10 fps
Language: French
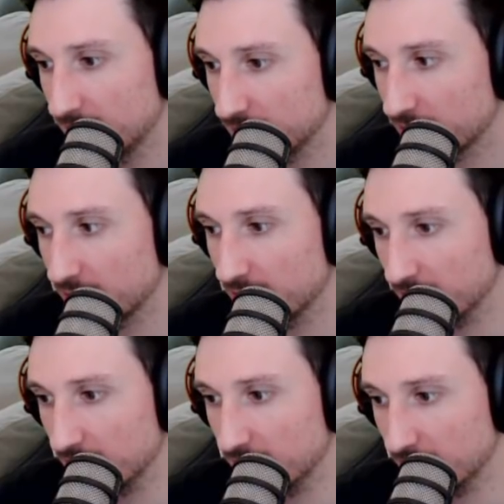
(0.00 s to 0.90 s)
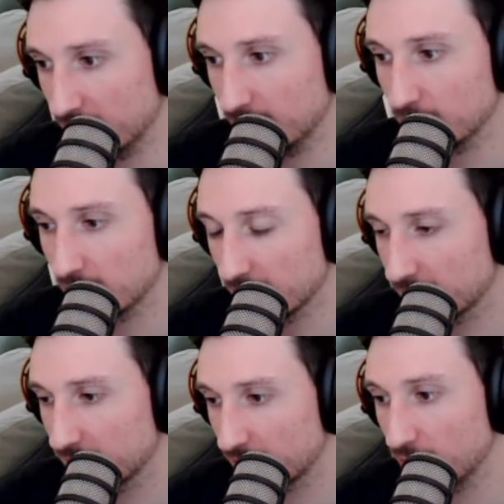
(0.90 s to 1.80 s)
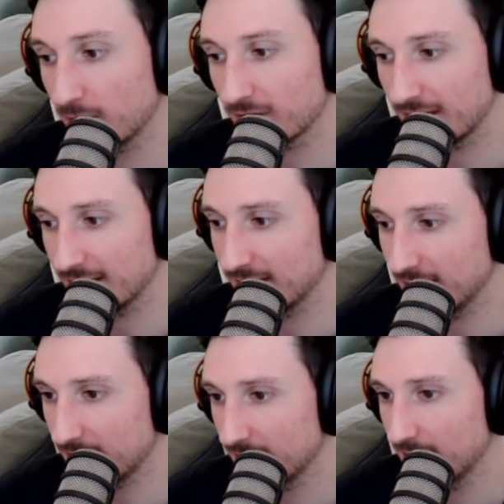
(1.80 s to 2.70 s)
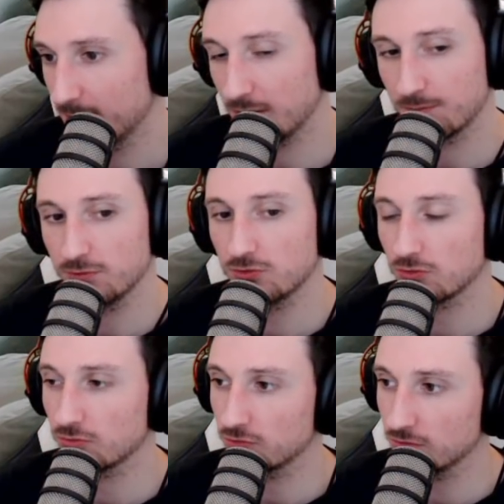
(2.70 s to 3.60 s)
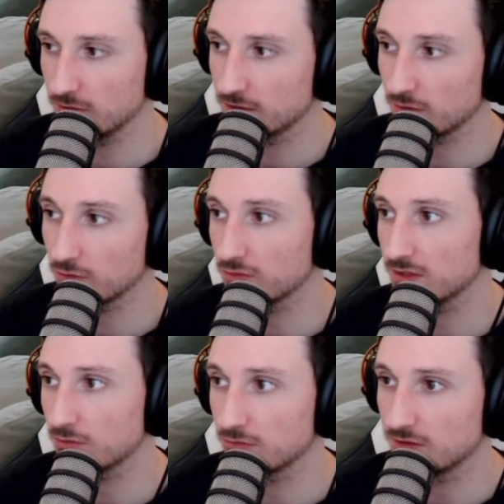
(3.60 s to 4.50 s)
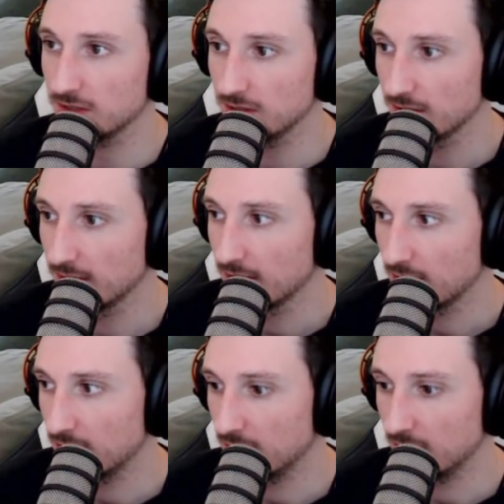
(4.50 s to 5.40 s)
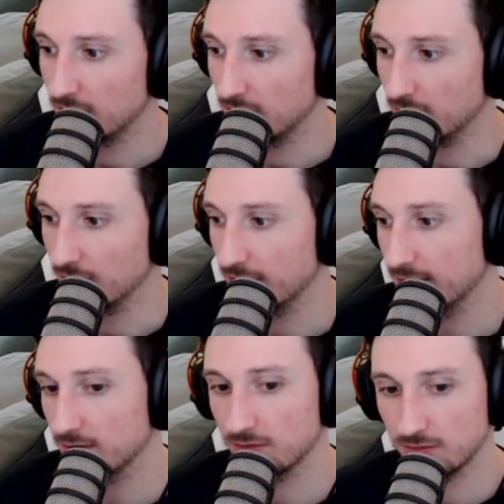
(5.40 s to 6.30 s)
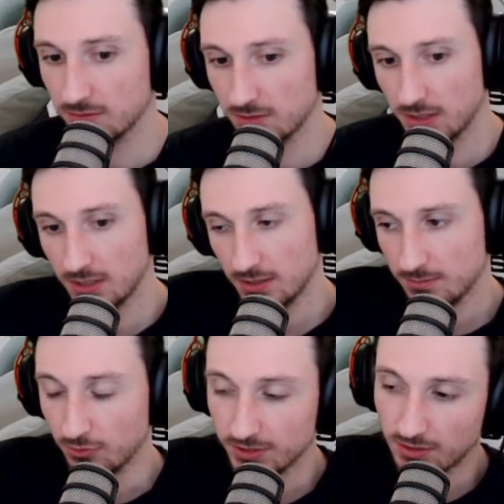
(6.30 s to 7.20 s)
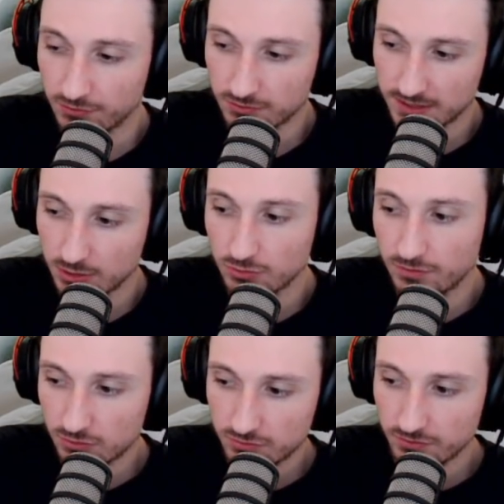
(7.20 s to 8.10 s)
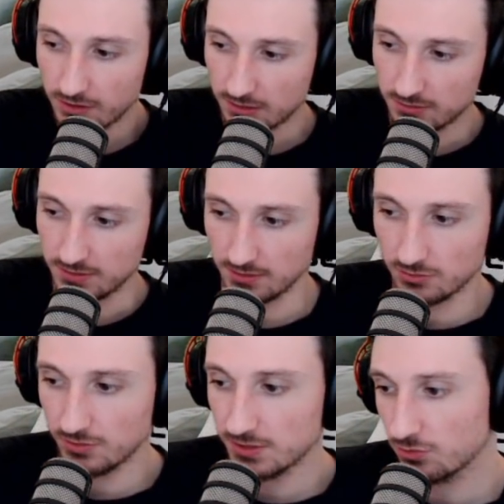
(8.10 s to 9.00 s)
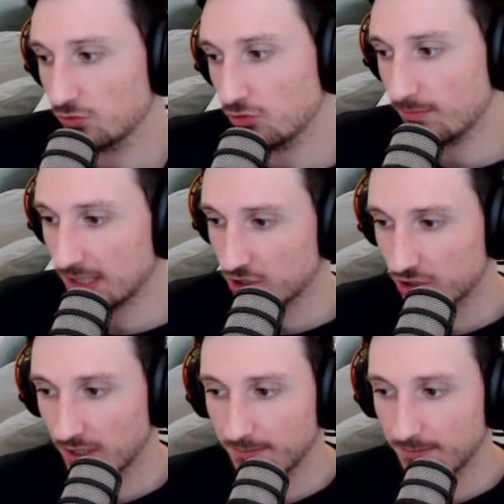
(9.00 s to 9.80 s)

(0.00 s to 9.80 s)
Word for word: Donc, euh, beau gosse. Donc, le mental était là. Mais en plus, Toronto, ils sont en 2-0 aussi. Euh, et euh, bon, ils ont affronté que Vancouver à côté. En gros, ils ont eu deux matchs.